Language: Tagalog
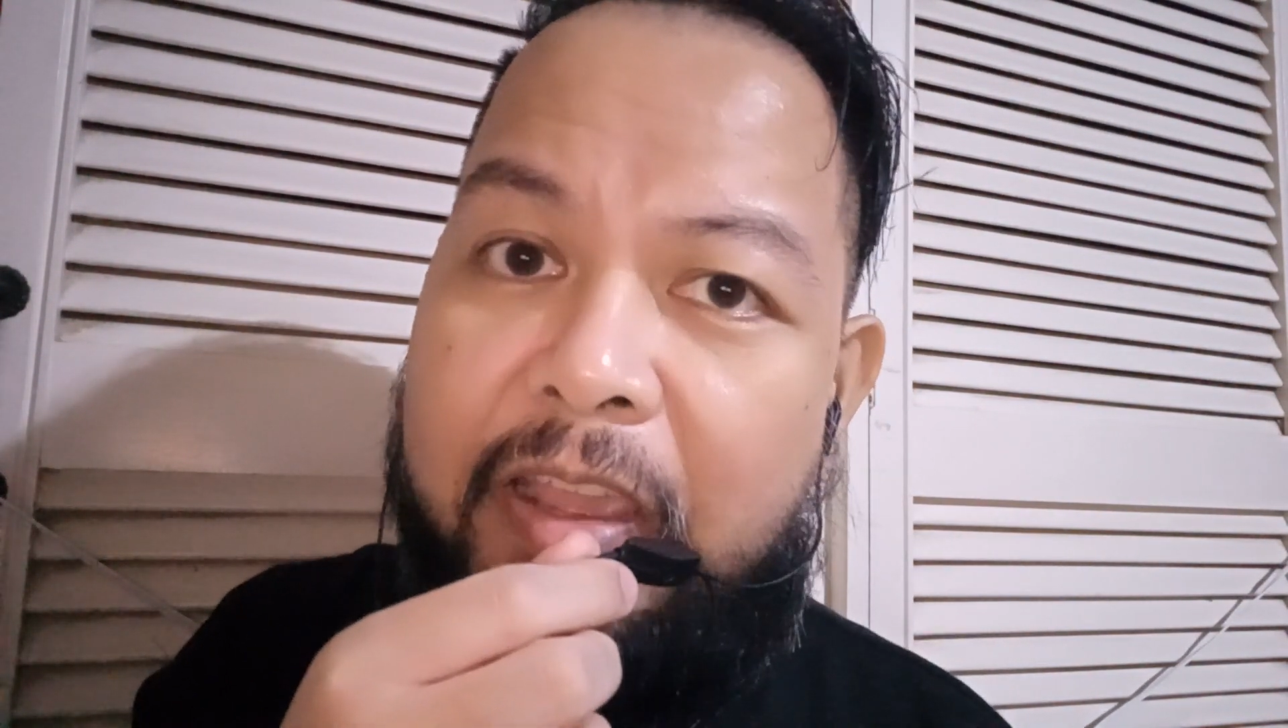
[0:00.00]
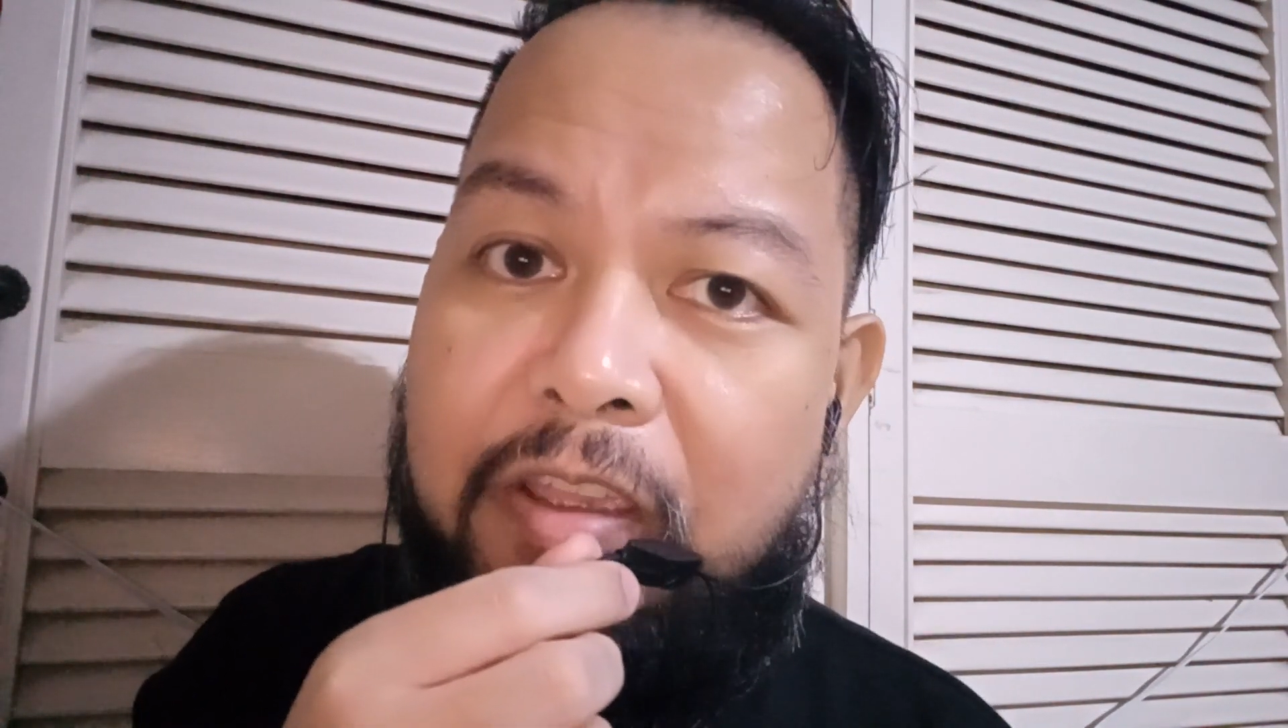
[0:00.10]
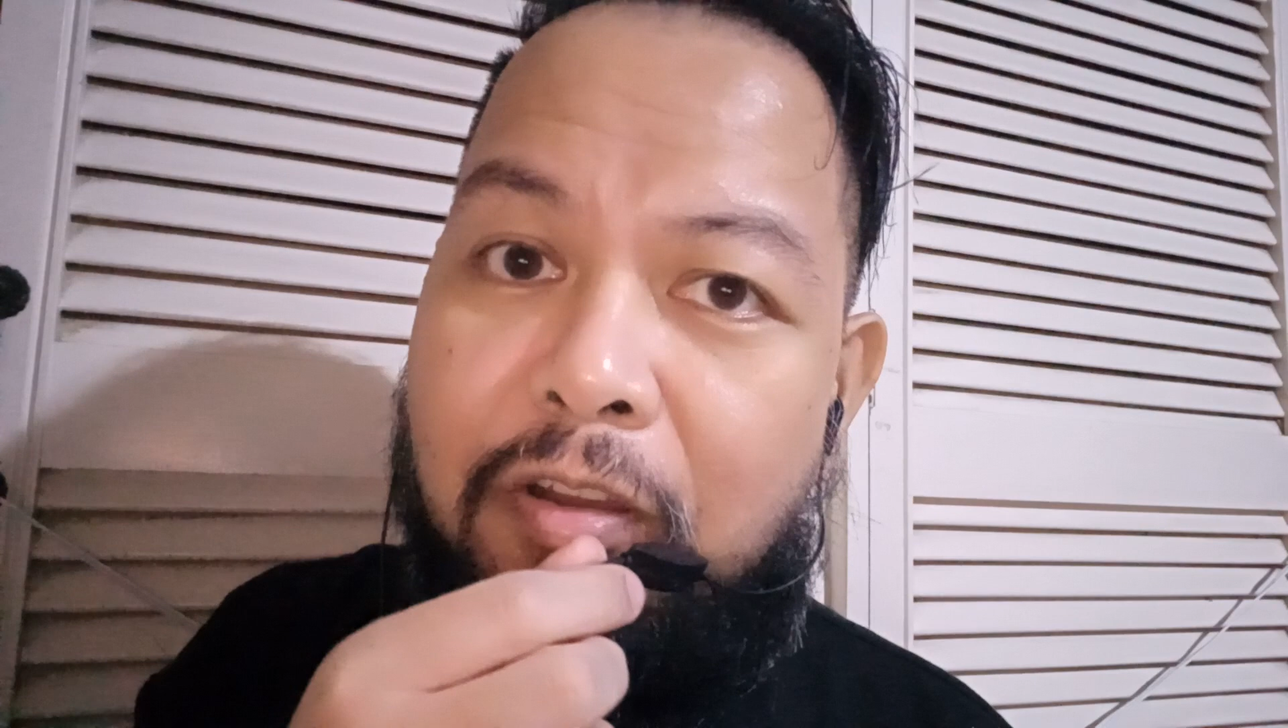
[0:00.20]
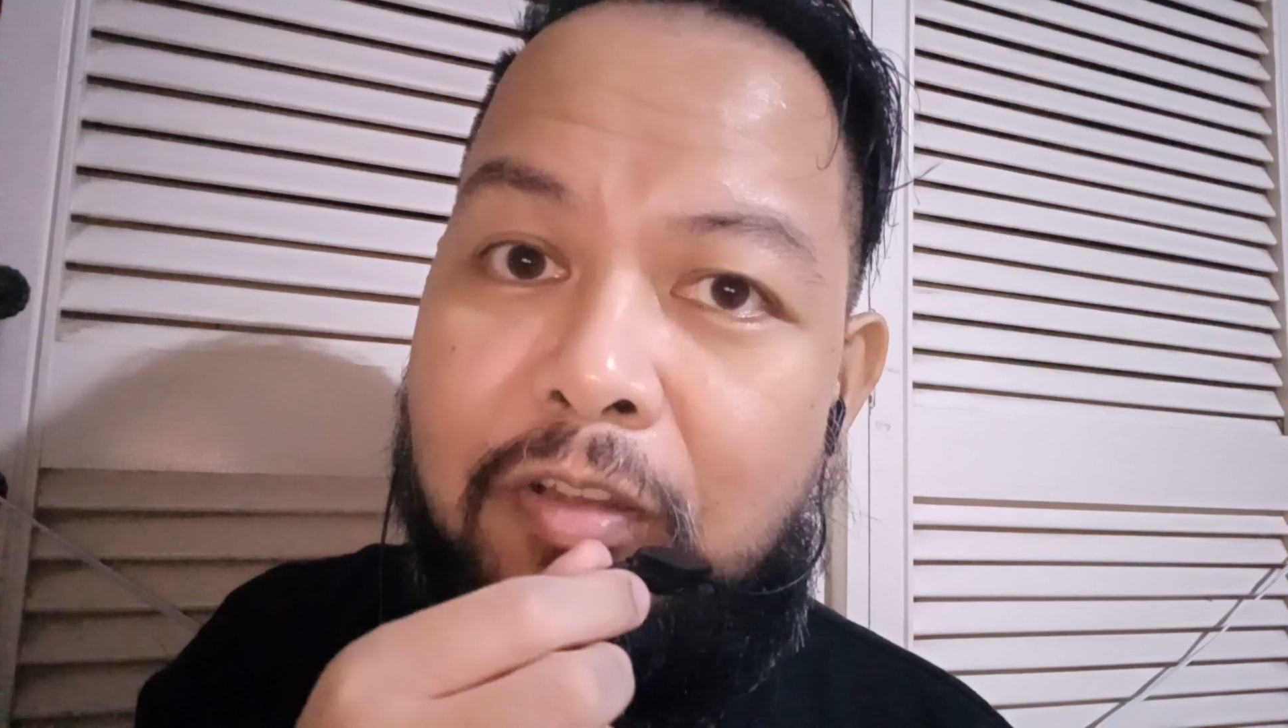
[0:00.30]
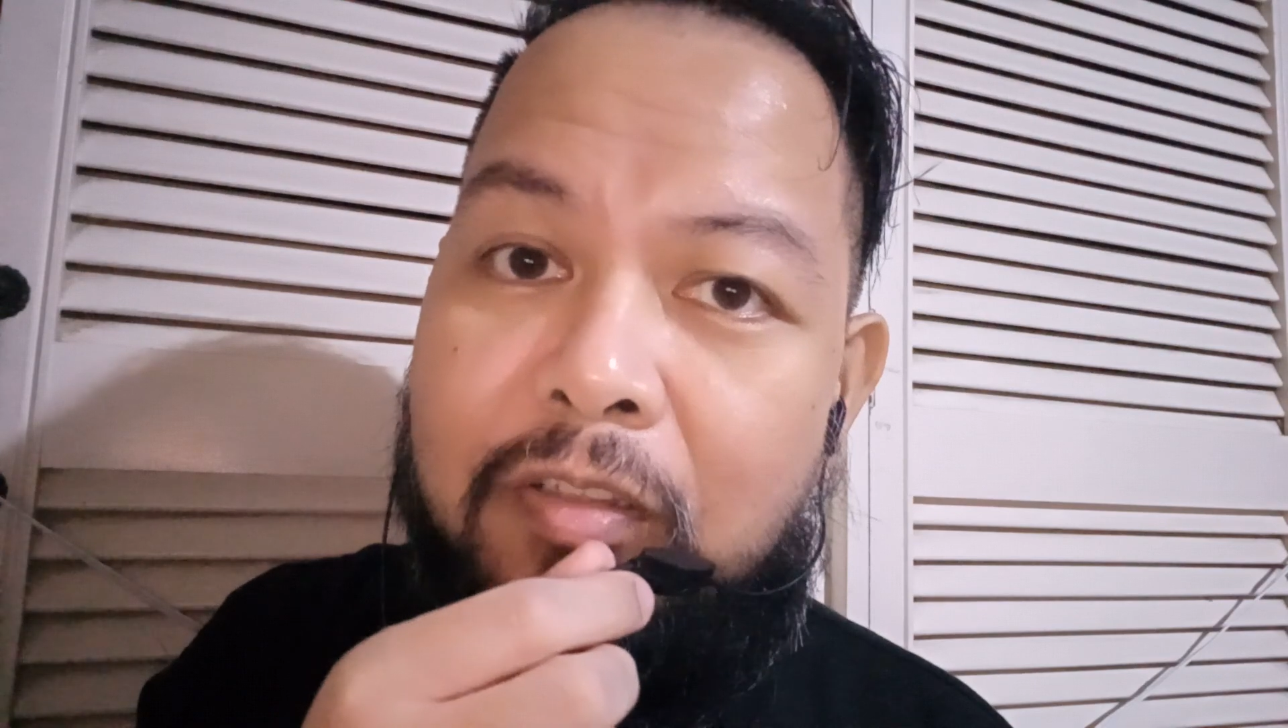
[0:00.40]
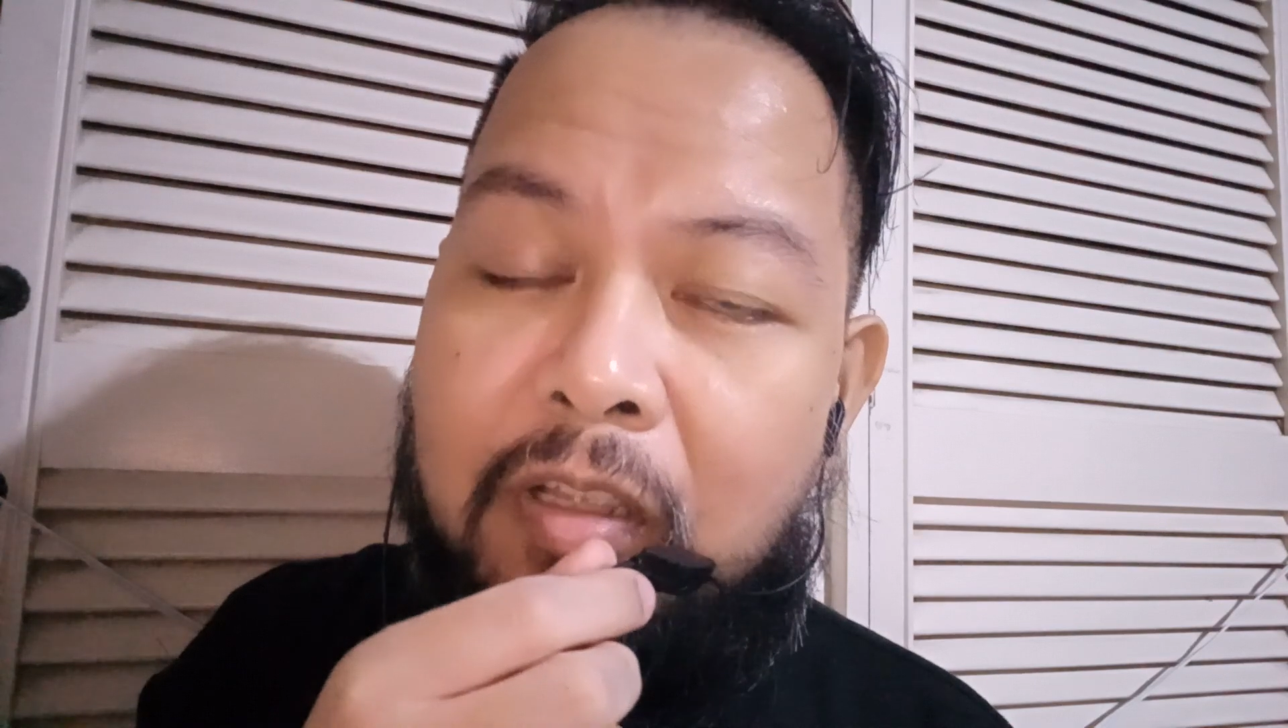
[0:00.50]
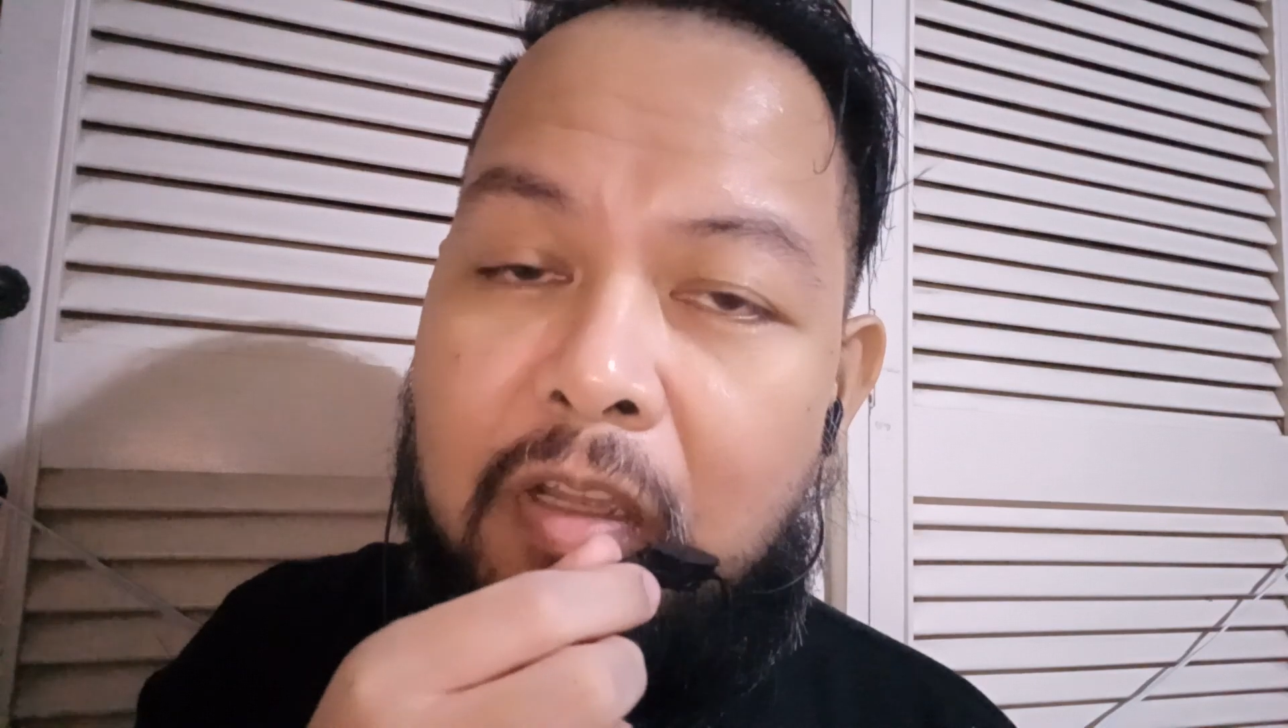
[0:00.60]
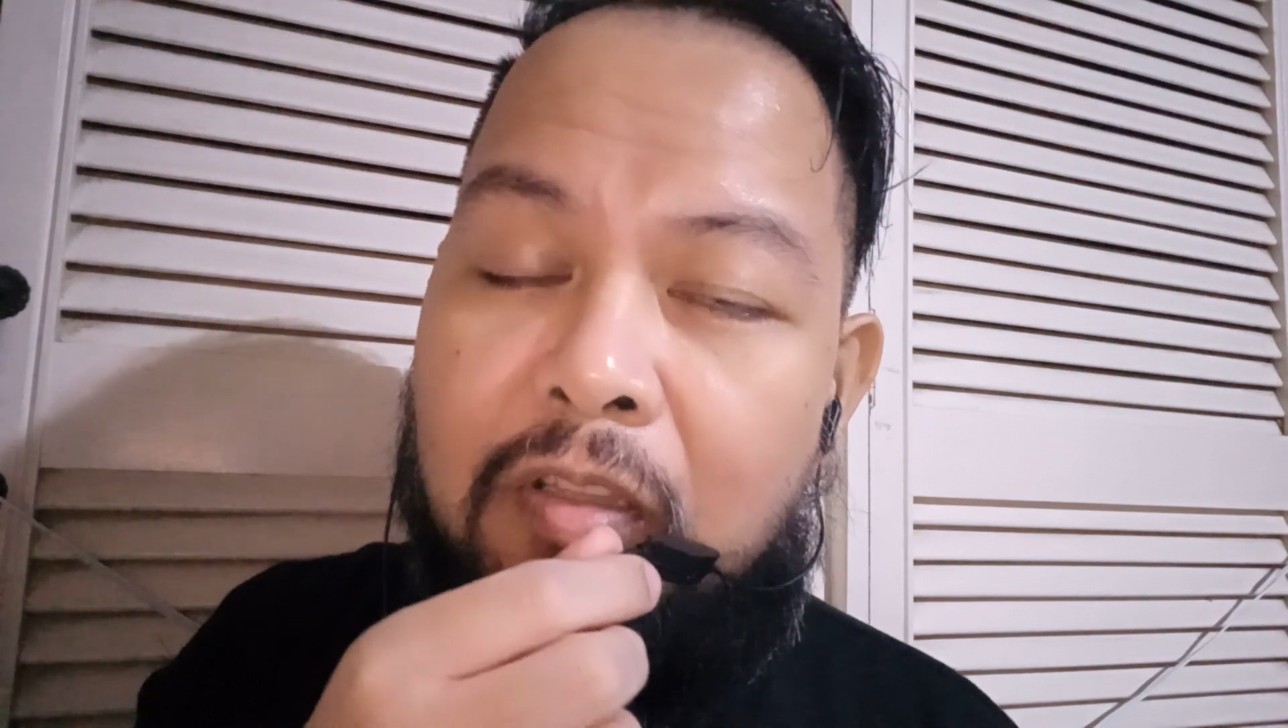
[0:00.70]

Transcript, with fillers: ngayon